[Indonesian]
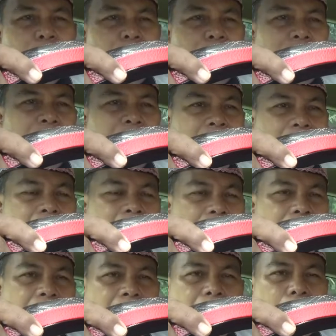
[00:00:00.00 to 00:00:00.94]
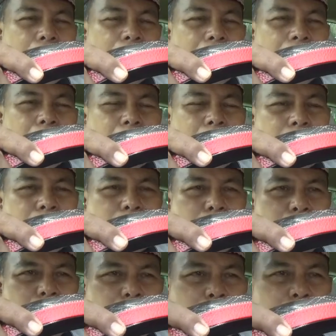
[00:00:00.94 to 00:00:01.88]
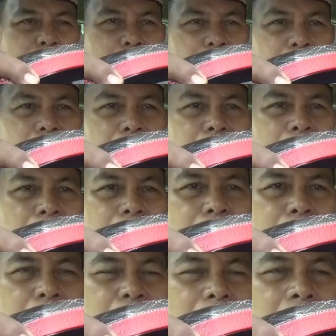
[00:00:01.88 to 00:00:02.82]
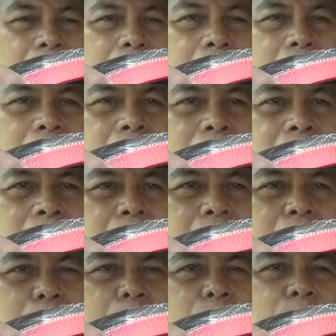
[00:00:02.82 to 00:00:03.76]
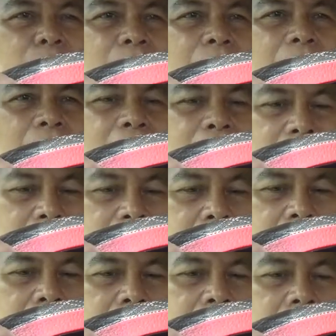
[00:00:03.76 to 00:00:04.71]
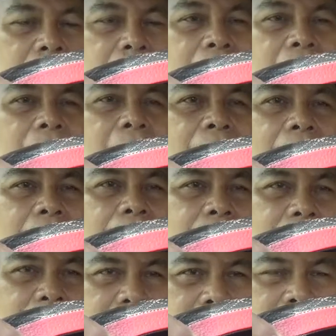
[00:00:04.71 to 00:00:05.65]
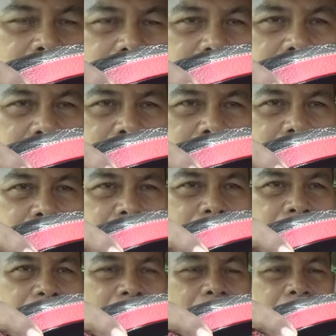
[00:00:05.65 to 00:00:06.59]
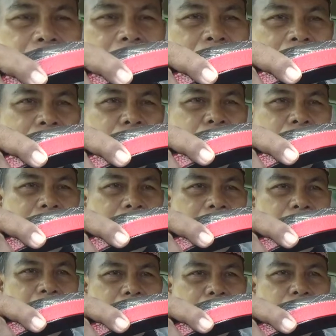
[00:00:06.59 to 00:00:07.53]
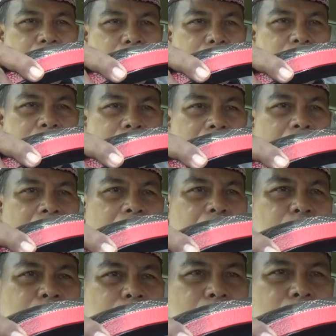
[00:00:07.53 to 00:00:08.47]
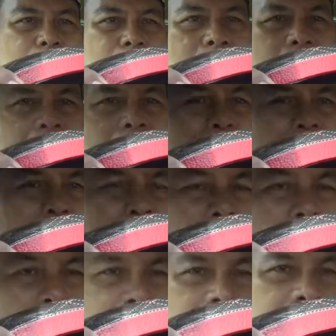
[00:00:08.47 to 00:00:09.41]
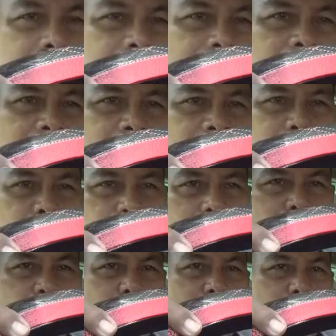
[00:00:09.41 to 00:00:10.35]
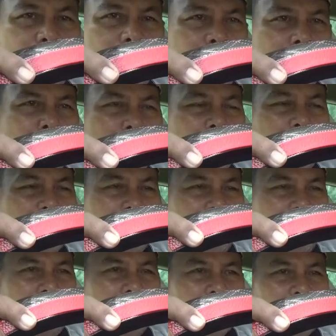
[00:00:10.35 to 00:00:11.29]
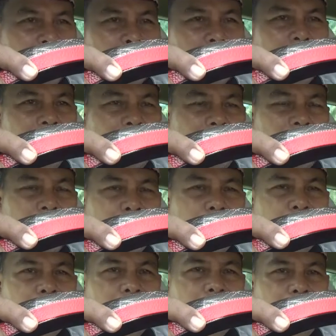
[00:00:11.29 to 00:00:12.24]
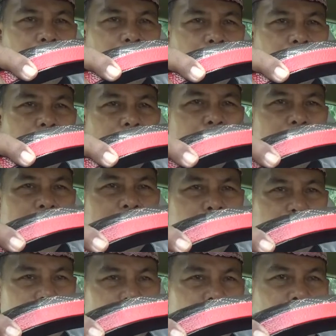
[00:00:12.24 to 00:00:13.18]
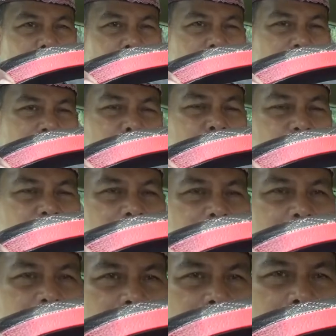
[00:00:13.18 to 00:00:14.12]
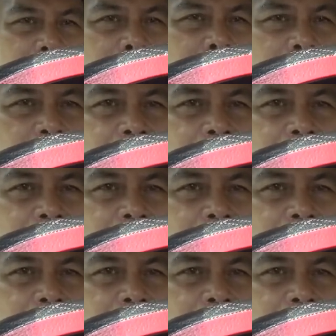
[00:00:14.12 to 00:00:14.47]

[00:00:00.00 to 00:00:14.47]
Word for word: Berikan hak kepada perutmu, kepada keinginanmu sekedar haknya. Lalu kata Rasulullah, aku juga tidak tidur di rumah ibadah, aku tidur di rumahku, tapi aku kadang-kadang